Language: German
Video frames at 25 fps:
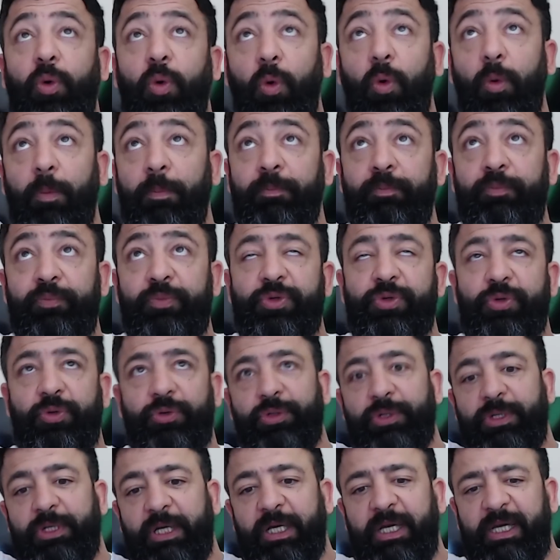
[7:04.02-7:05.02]
oben so
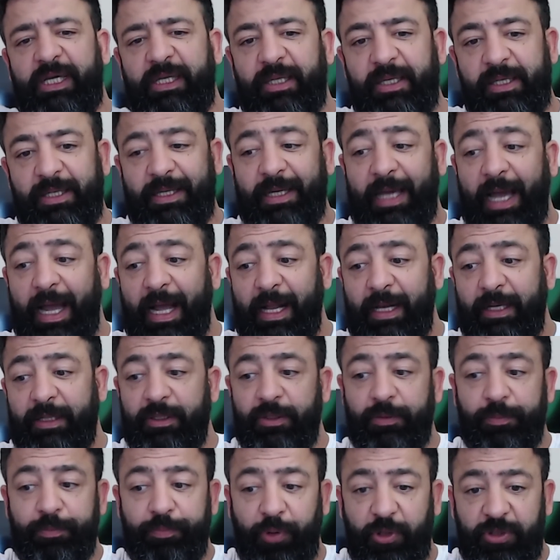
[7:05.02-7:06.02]
einen richtig
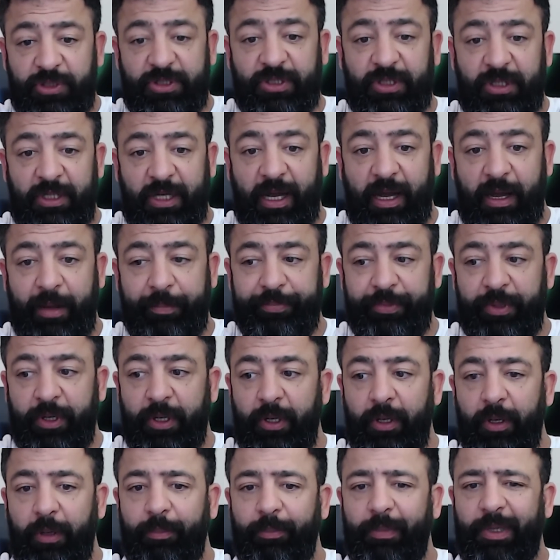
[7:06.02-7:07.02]
geilen Posten gehabt
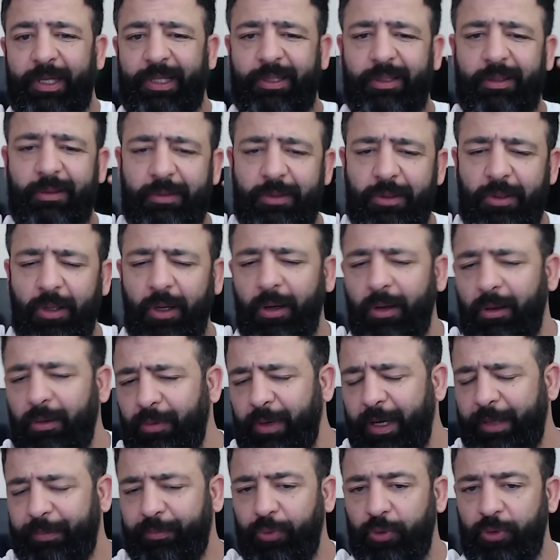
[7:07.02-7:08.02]
mit so
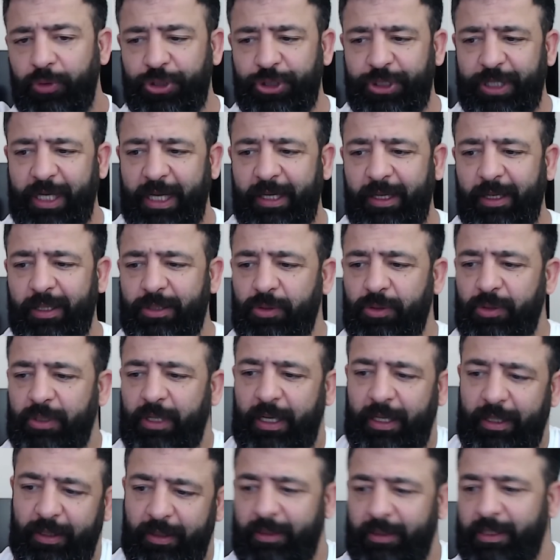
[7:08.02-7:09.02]
Red Bull Stände, so
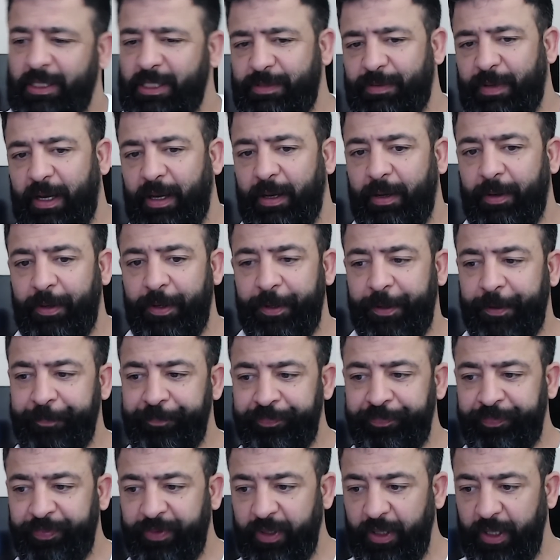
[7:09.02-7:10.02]
eine, das war
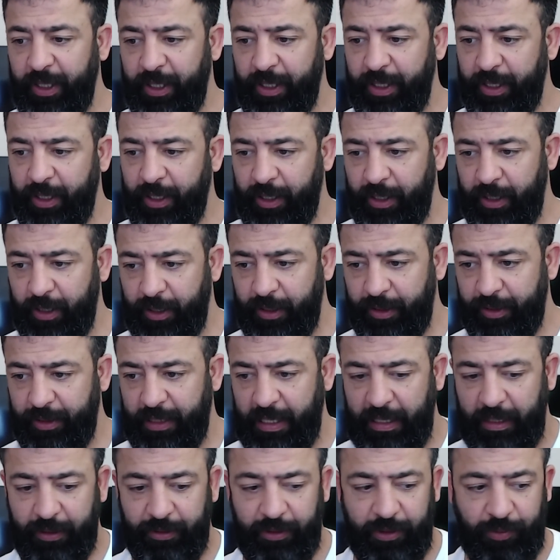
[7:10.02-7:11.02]
äh,
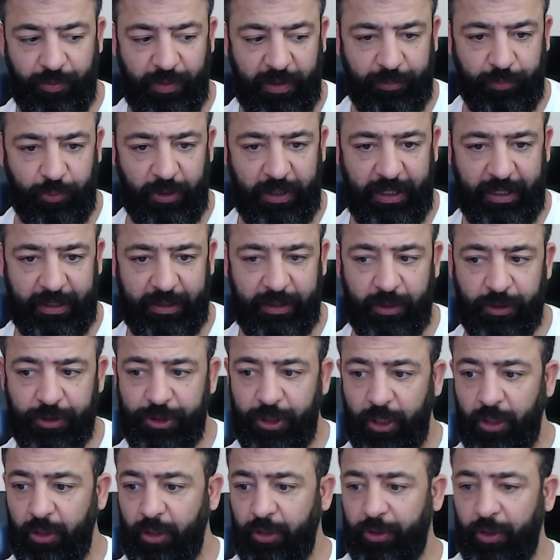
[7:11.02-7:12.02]
der, die Red Bull Ecke,
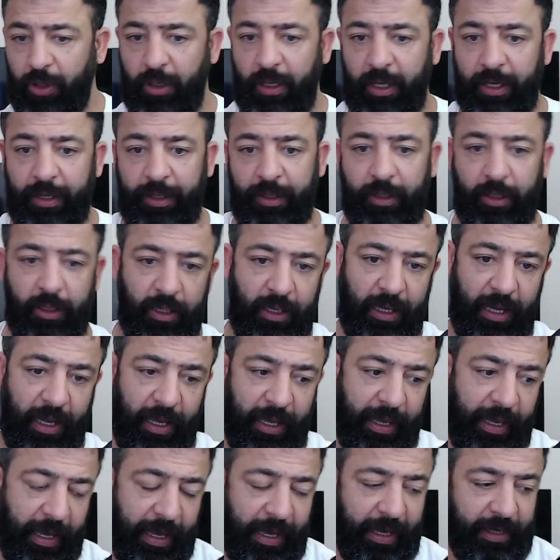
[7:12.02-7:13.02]
Shoutout auch an
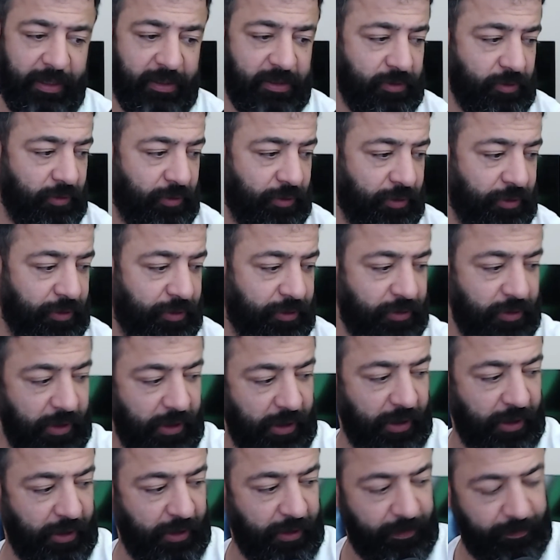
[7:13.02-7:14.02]
Hengst und
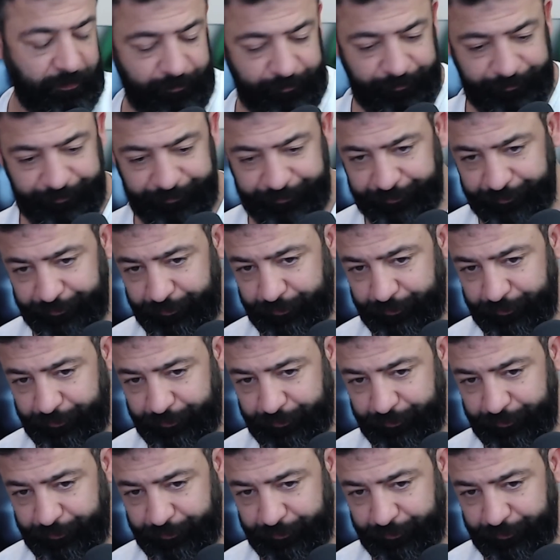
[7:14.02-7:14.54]
ähm,